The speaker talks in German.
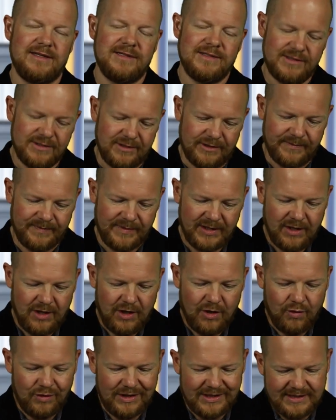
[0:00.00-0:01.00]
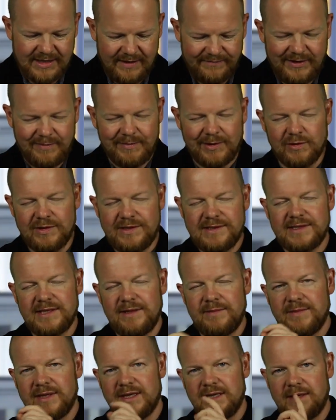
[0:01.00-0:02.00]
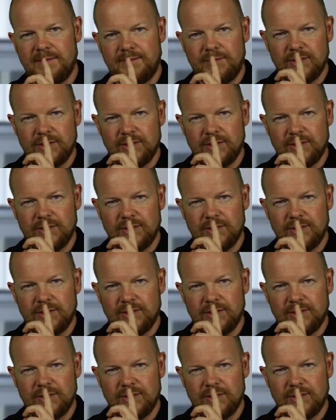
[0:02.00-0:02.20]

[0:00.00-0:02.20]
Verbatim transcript: So, und jetzt haben wir bei uns im äh,